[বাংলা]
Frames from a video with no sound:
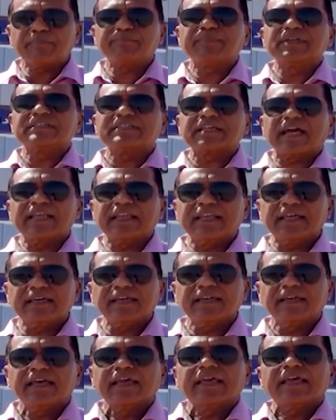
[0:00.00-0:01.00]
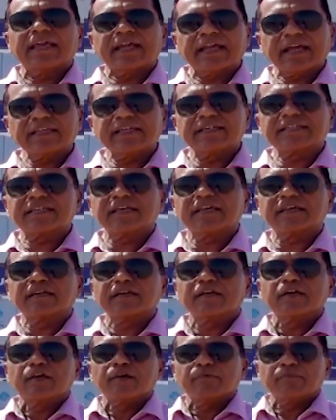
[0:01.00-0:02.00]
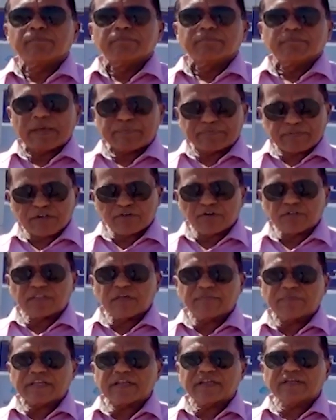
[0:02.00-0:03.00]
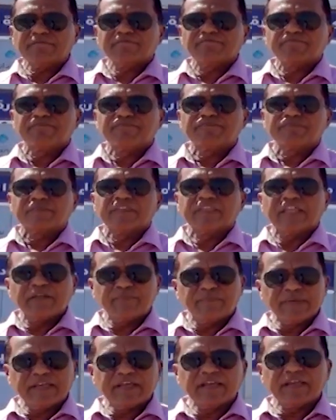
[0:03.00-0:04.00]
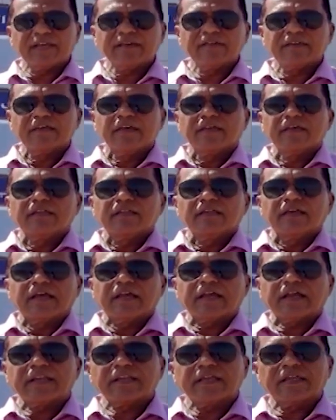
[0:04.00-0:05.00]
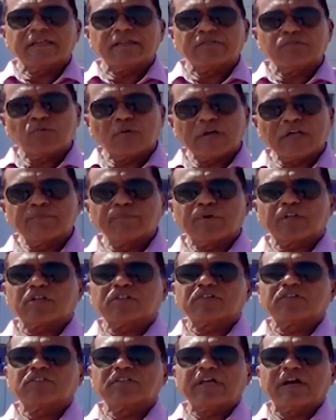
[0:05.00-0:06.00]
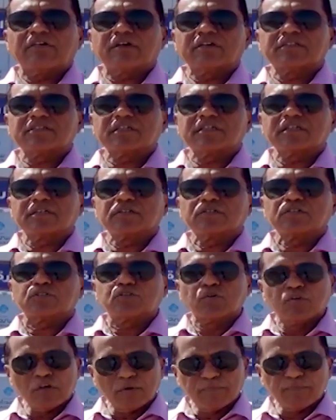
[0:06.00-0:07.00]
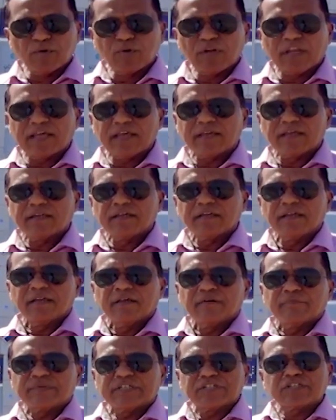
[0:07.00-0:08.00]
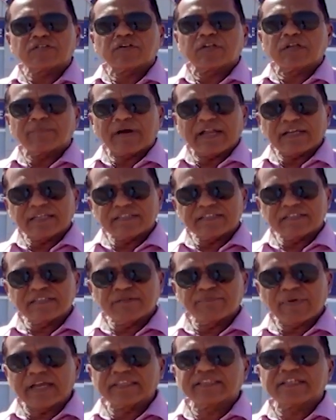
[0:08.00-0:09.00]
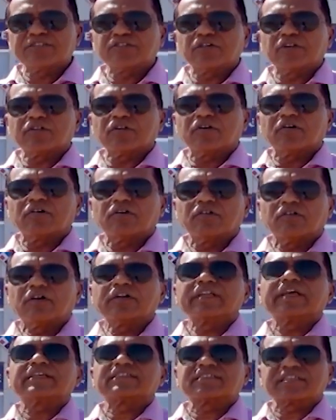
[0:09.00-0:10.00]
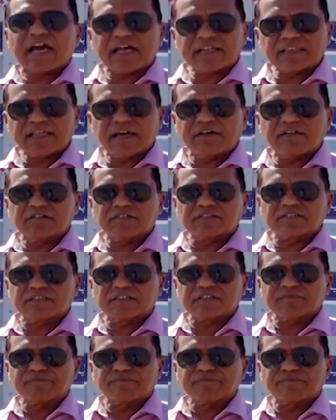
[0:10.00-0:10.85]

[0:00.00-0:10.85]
আপনি চাইলে এখানে এসে ব্যবসা করতে পারেন নির্বিঘ্নে এখানে দোকান বরাদ্দ দেওয়া হচ্ছে সুলভ মূল্যে বিশেষ করে বাংলাদেশি ভাইদের জন্য অনেক ছাড় দেওয়া হচ্ছে